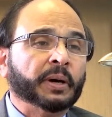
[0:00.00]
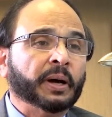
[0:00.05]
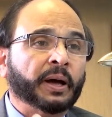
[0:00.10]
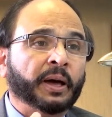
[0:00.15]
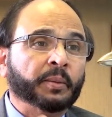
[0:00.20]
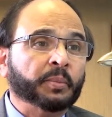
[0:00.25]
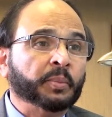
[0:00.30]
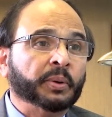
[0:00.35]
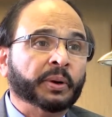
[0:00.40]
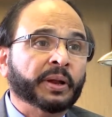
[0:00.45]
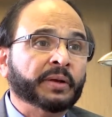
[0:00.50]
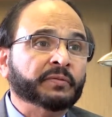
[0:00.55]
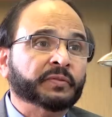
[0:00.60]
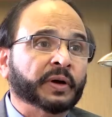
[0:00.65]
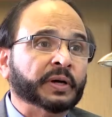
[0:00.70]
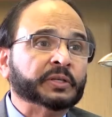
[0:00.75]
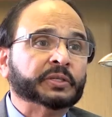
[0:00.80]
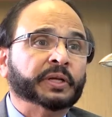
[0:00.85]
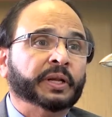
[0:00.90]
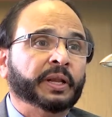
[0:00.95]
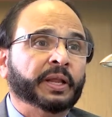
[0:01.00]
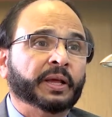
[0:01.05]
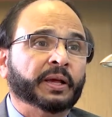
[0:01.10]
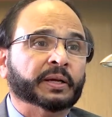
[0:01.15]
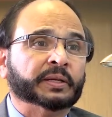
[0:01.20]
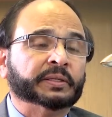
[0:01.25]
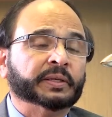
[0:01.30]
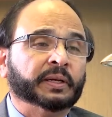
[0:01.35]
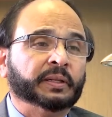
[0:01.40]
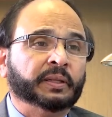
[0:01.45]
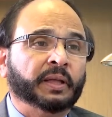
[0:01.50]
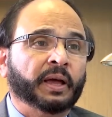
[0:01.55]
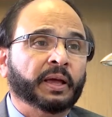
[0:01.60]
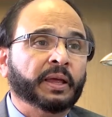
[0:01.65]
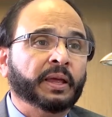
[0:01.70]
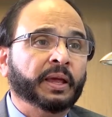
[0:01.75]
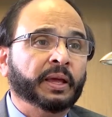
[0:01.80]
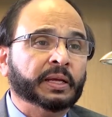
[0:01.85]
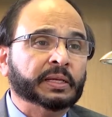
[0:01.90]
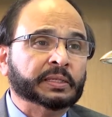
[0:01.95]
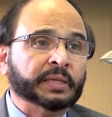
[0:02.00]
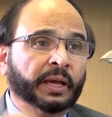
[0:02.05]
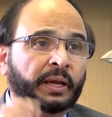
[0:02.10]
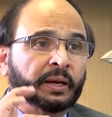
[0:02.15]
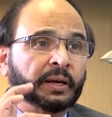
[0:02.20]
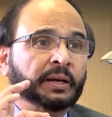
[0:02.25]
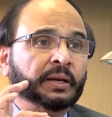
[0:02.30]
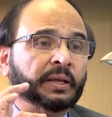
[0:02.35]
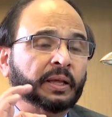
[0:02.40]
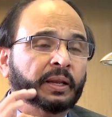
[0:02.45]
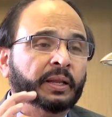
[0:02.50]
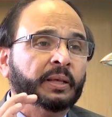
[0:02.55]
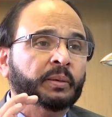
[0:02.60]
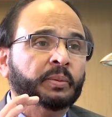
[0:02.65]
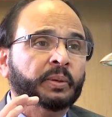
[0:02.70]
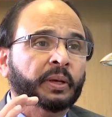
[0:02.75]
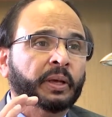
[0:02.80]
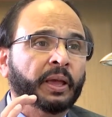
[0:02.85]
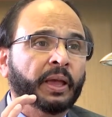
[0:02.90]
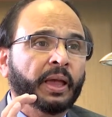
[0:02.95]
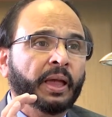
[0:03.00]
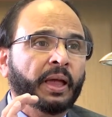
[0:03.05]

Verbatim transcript: बगैर ब्रेन फंक्शन नहीं कर सकता एक सेकंड के लिए भी